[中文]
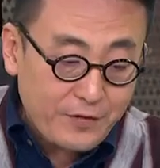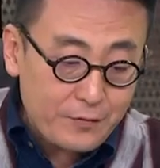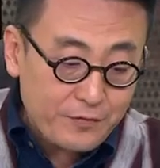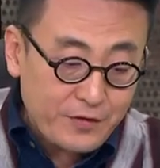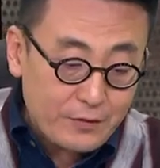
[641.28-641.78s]

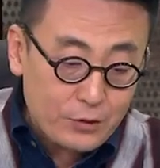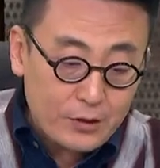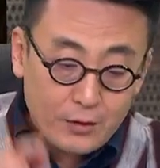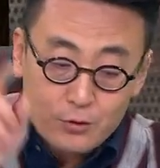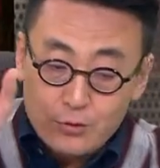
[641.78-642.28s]
分分局
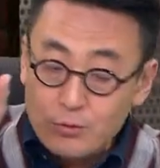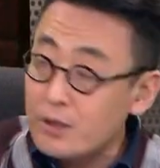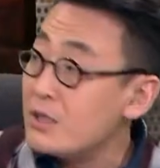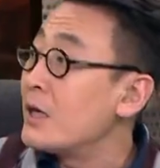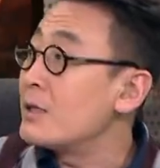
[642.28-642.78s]
长就弄
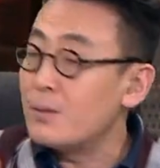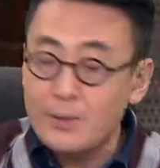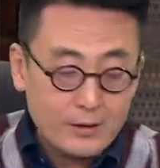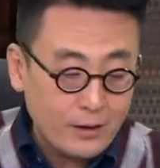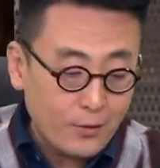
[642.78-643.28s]
这姐姐
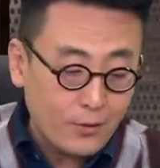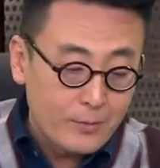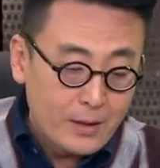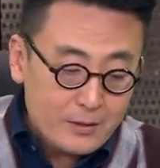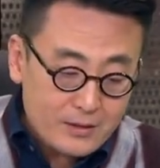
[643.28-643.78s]
嘛，然后
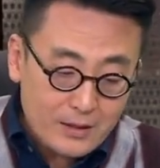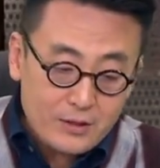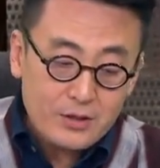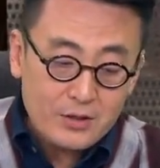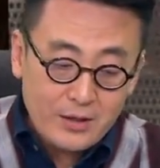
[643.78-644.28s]
在
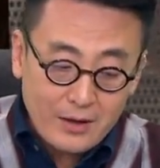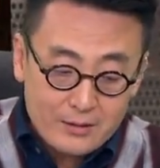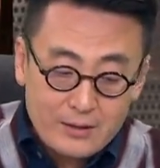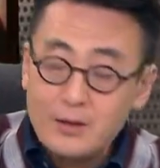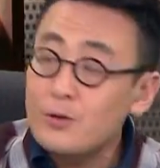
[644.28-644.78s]
认识
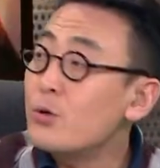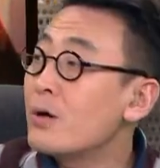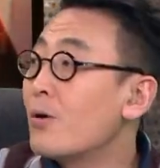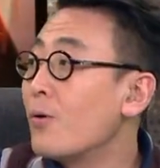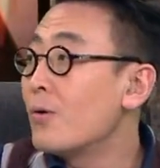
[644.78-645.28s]
两三个月
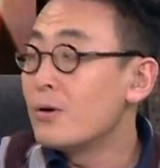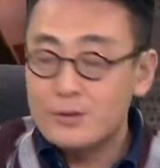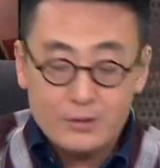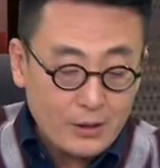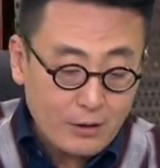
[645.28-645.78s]
后，
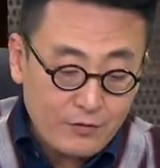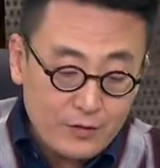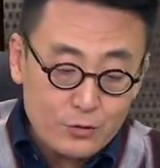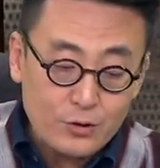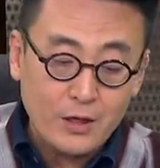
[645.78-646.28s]
这个
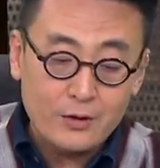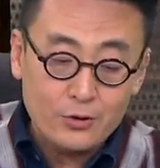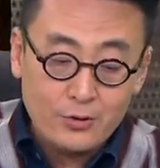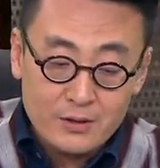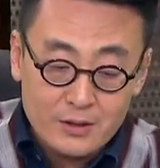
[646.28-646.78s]
分局长
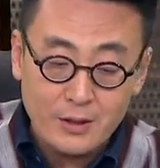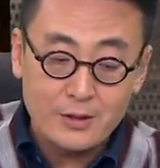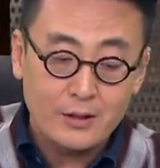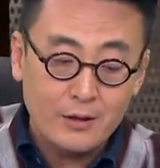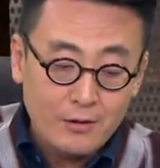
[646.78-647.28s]
就跟姐
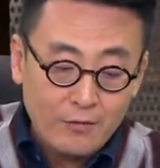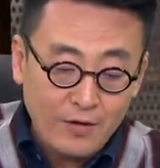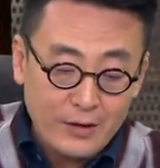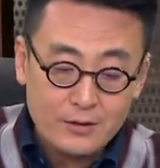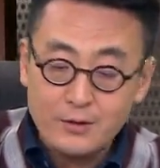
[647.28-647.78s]
姐
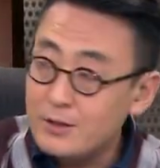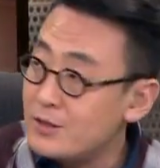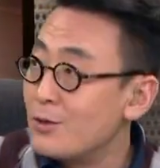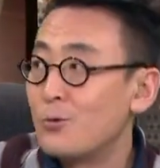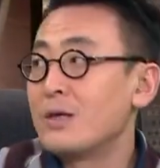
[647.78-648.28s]
发生了
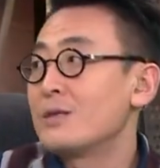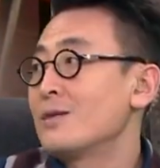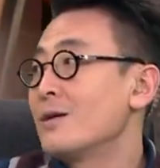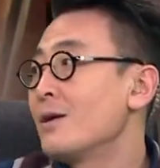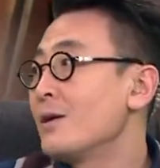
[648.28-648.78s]
性关
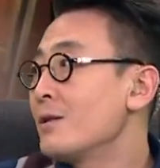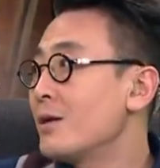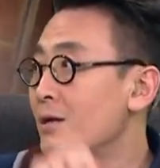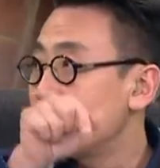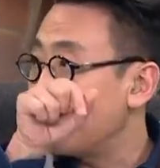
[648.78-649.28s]
系。
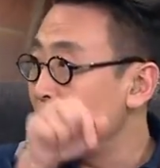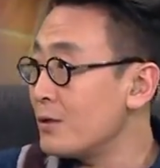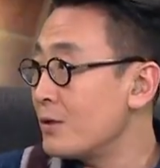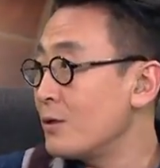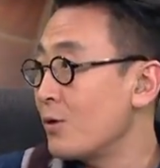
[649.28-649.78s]
你看咱们
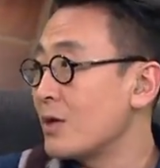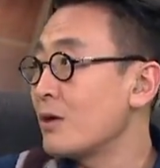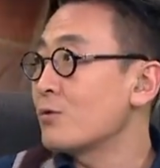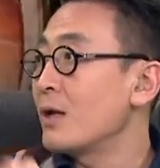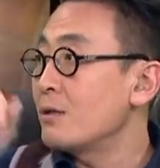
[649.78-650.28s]
这个调
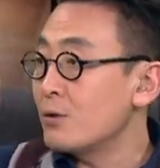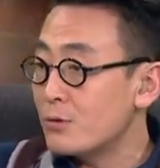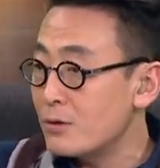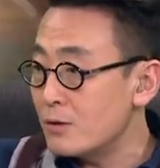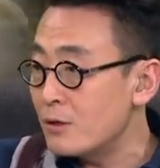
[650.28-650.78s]
查出来的都
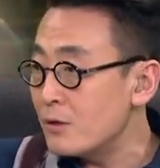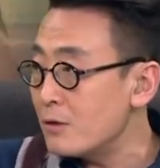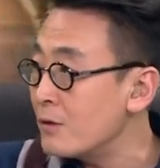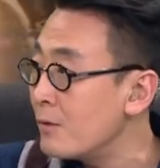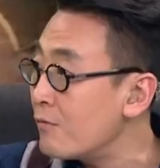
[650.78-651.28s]
是你
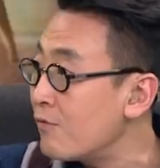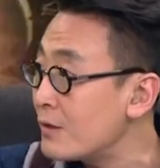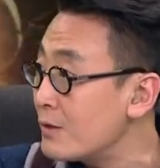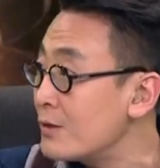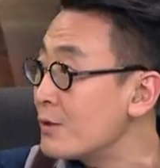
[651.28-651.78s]
你发
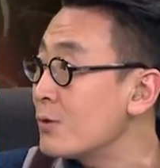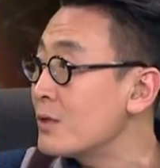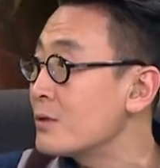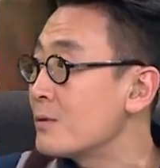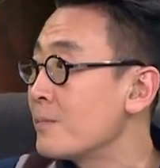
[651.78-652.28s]
生了性关系，最
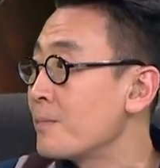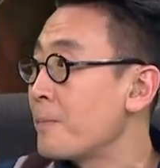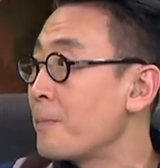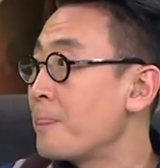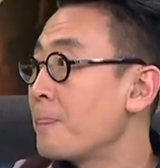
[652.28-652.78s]
后他们都不
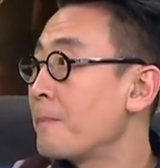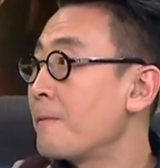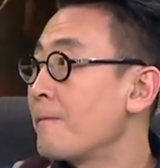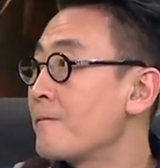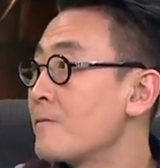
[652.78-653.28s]
是夫
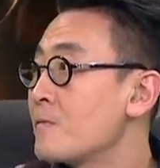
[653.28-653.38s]
妻是吧？